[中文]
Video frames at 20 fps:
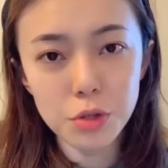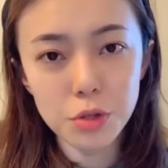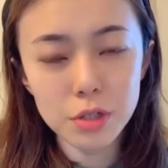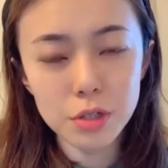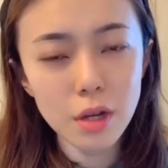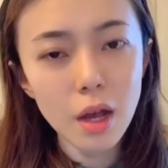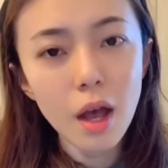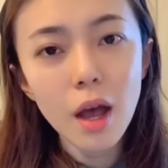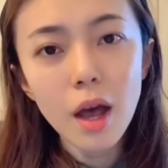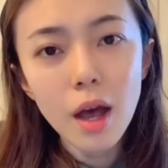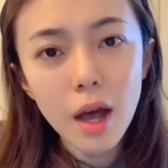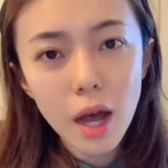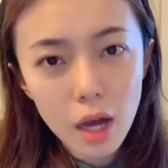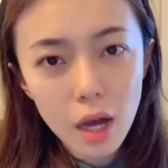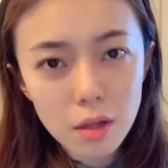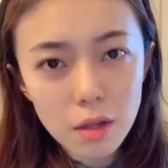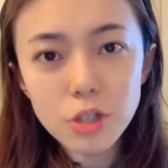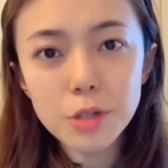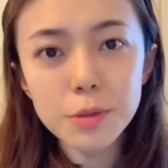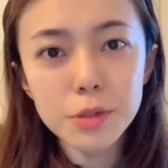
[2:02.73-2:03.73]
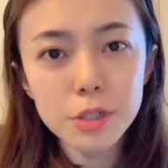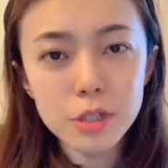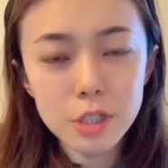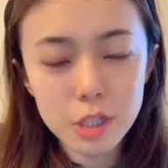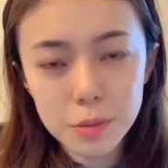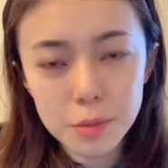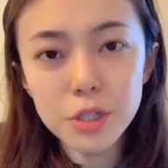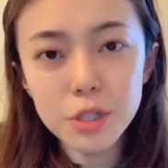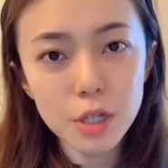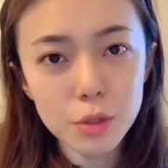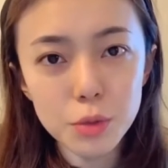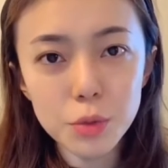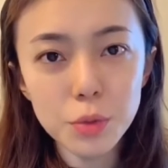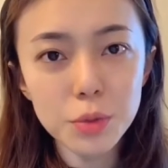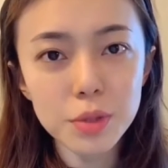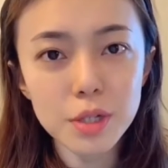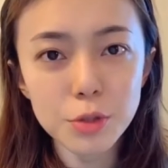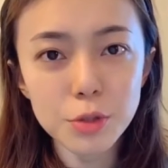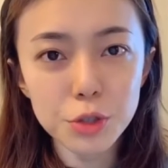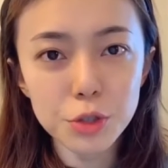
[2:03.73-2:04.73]
生，好到成什么程度
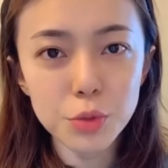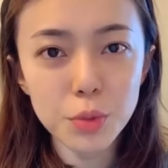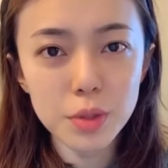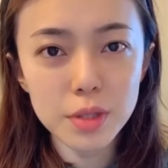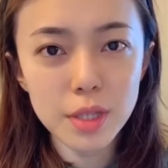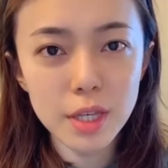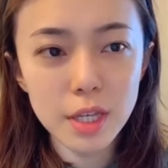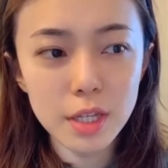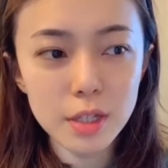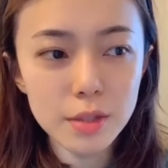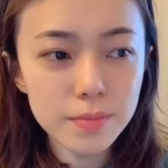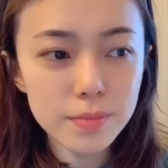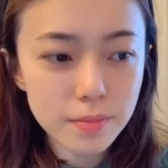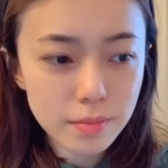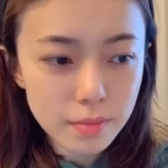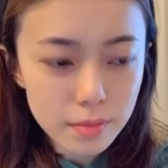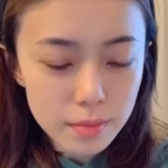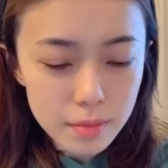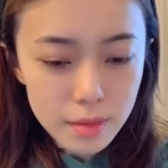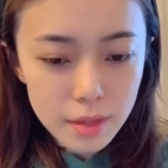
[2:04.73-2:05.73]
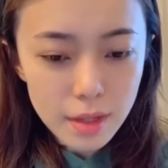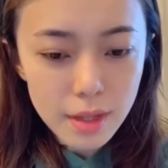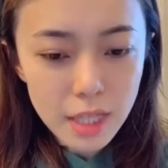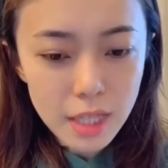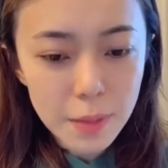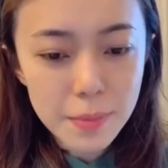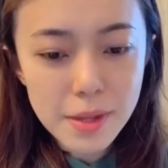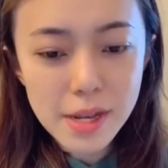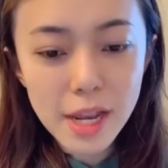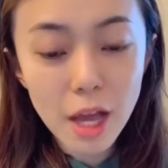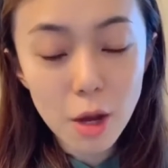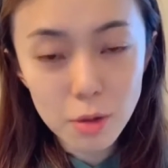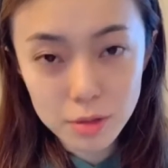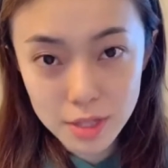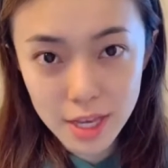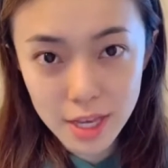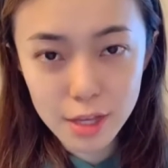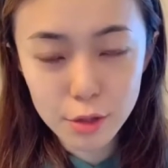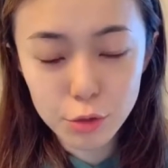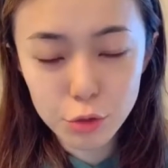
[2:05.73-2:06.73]
呢？就是我听。他们聊
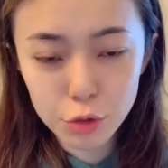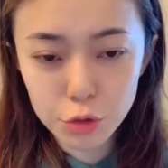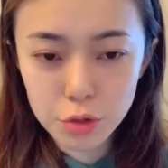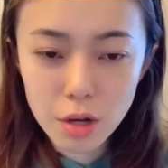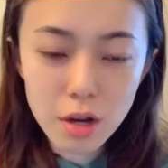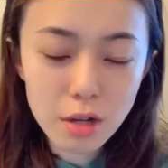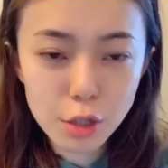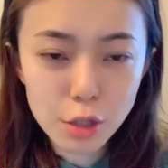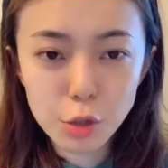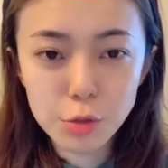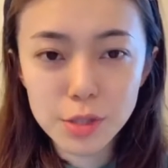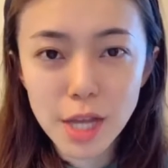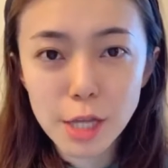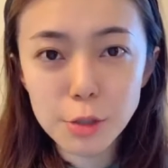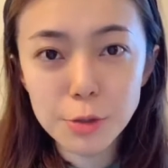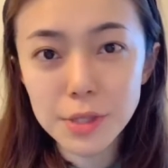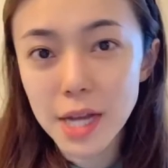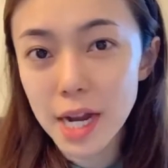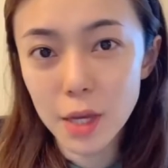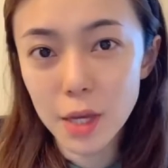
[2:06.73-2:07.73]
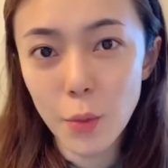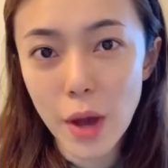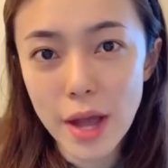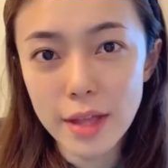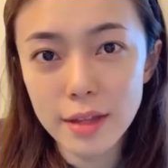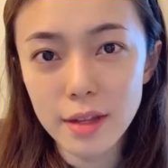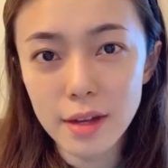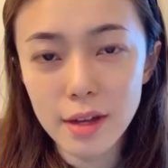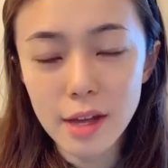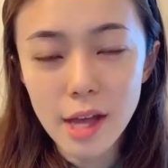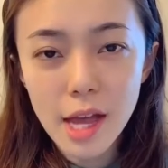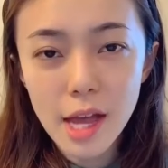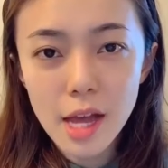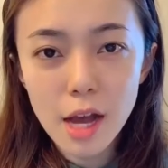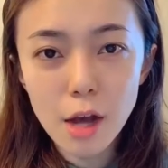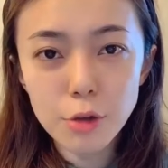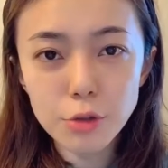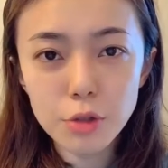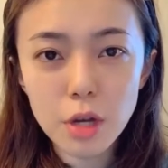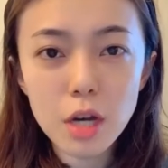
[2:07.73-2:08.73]
天就说：“哦，你暑假去哪里玩呢？”
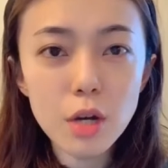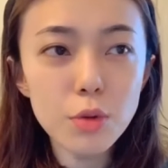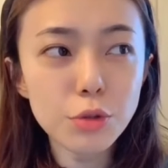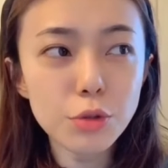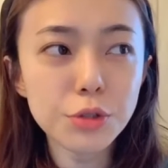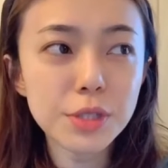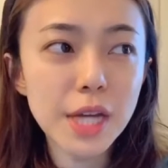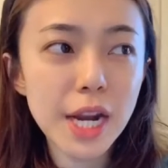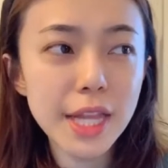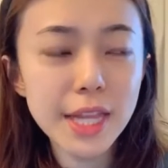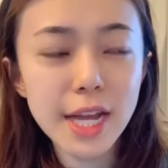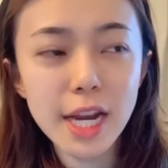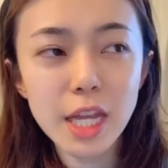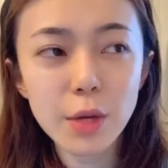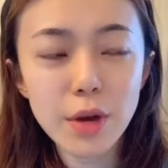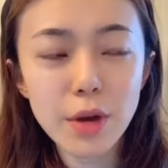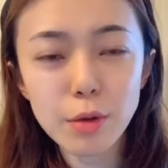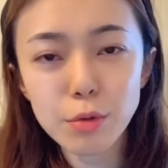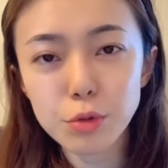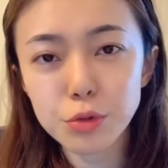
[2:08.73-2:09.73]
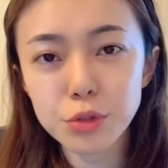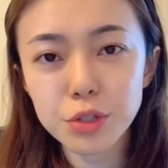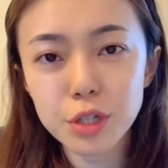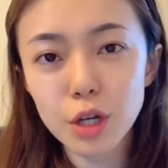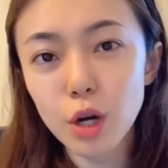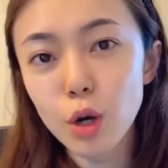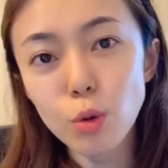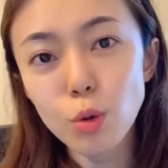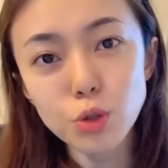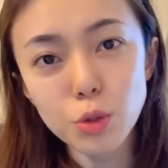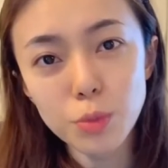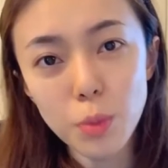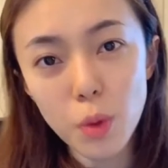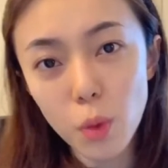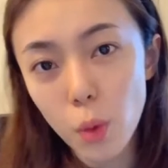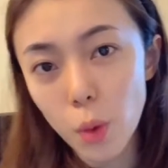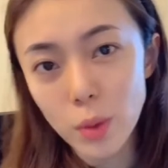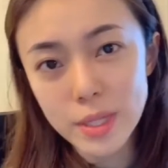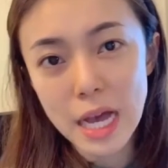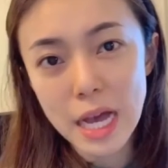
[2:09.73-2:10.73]
他说：“哦，我去哪里哪里玩，我是一个欧洲某
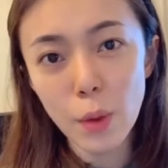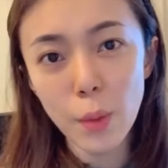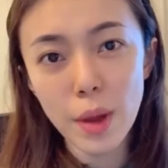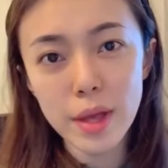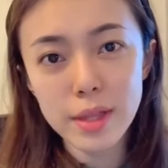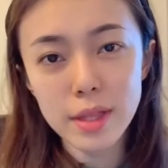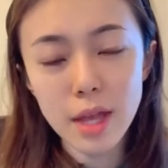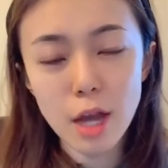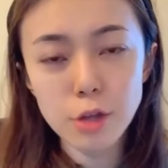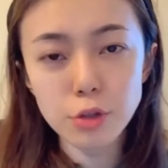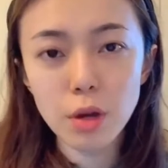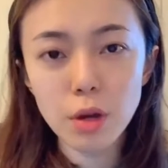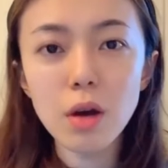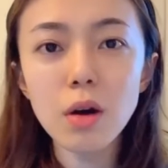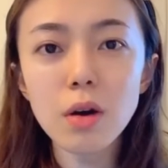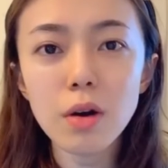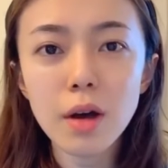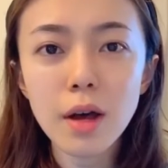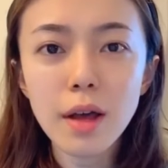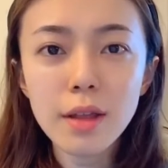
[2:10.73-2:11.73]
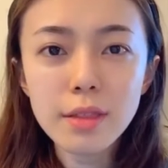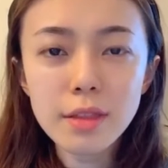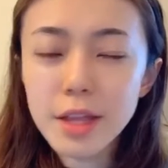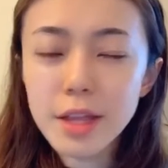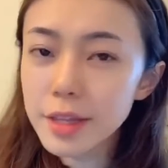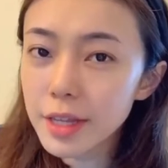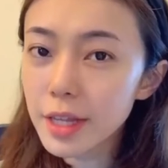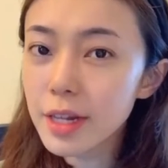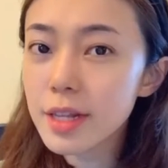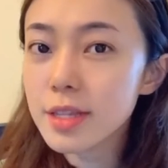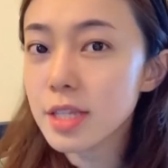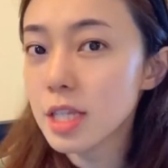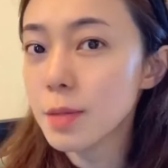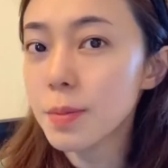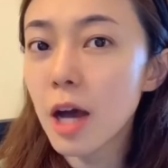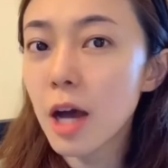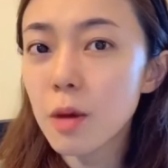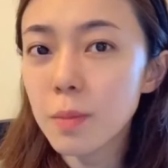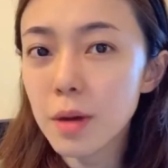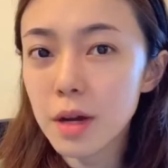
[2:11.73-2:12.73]
国家玩。”他说：“哦，那你订了机
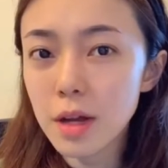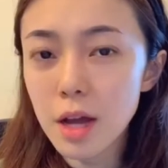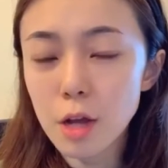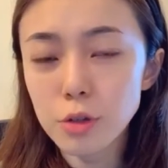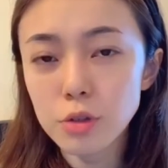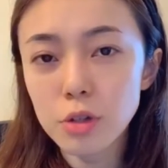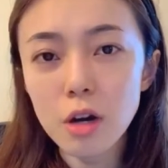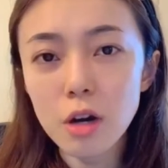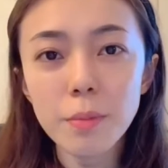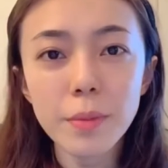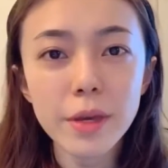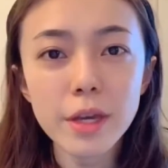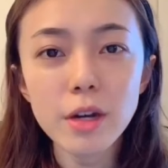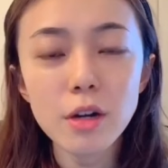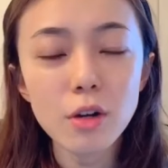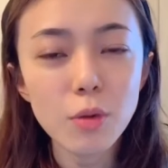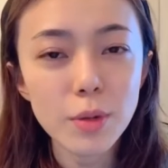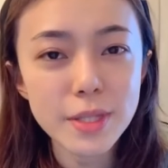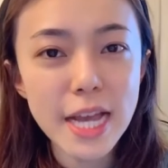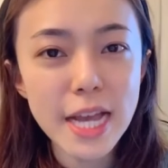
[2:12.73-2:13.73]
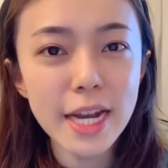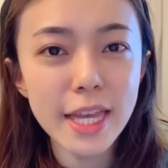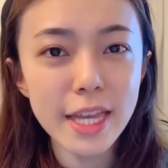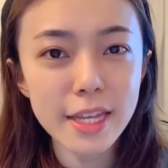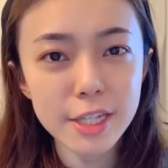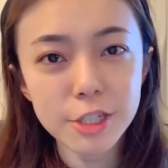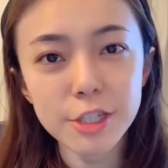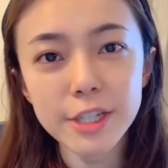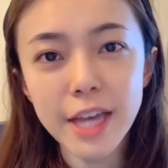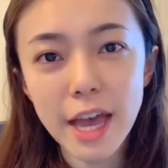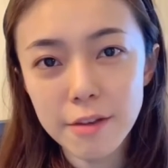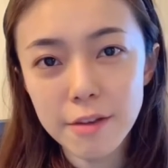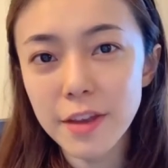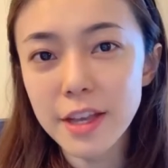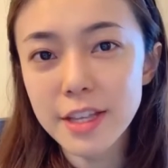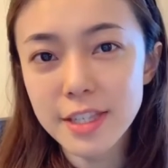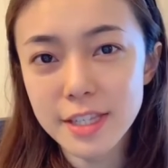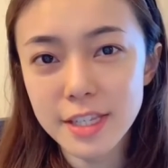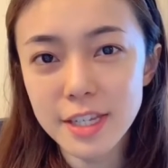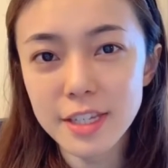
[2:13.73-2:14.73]
票吗？”他说：“哦，没有，我家里是开飞
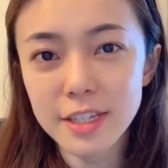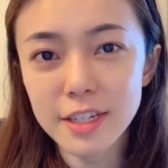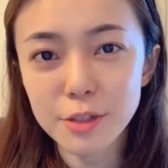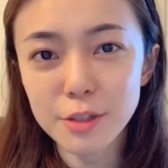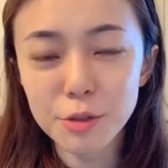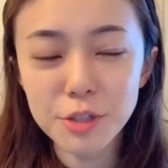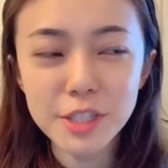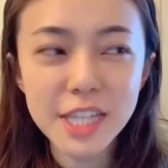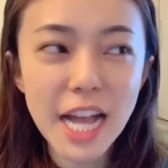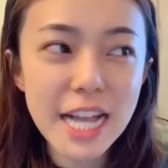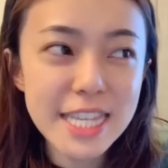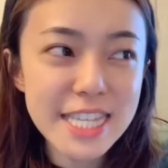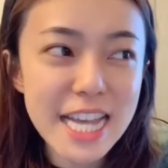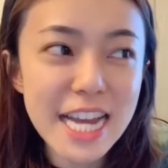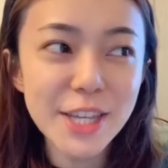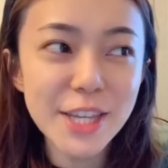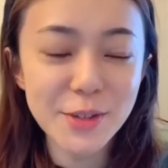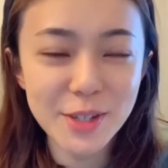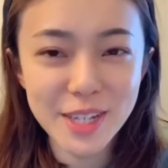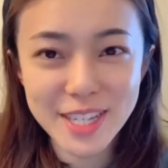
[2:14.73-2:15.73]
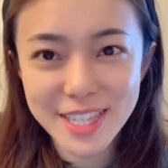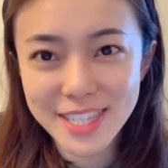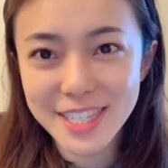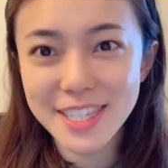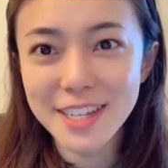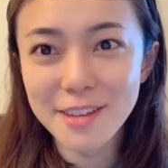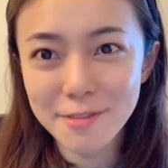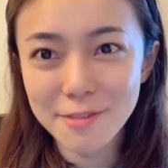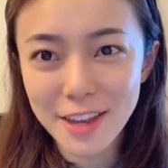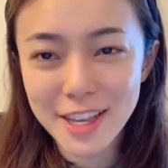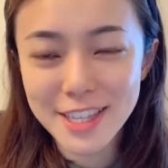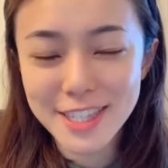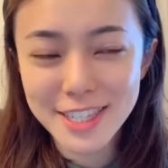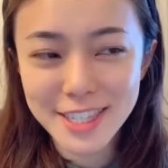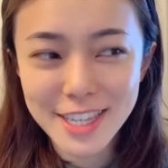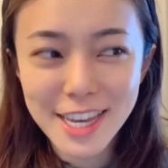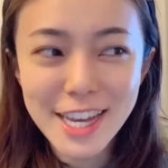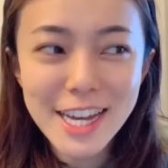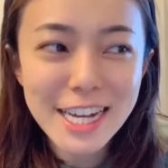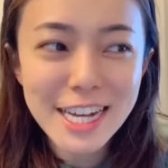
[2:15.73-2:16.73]
机的，就是他家里有一个私人飞机，
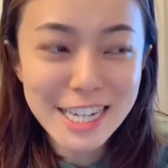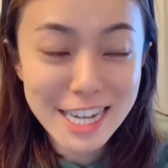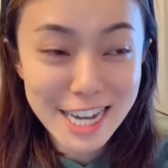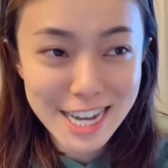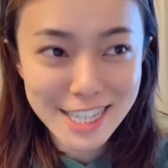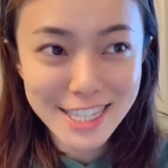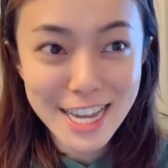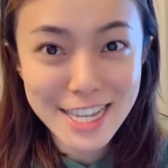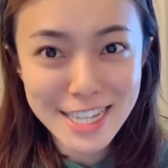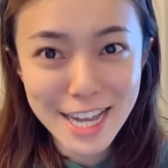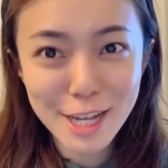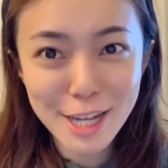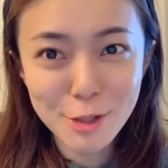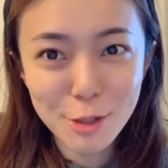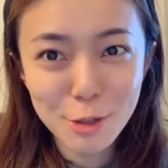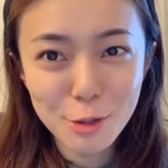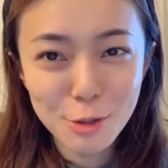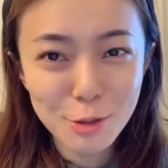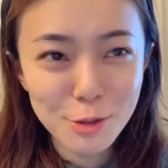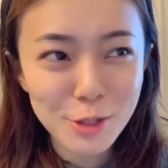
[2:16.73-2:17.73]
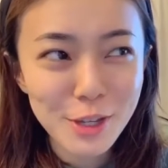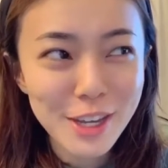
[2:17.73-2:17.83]
可以带他去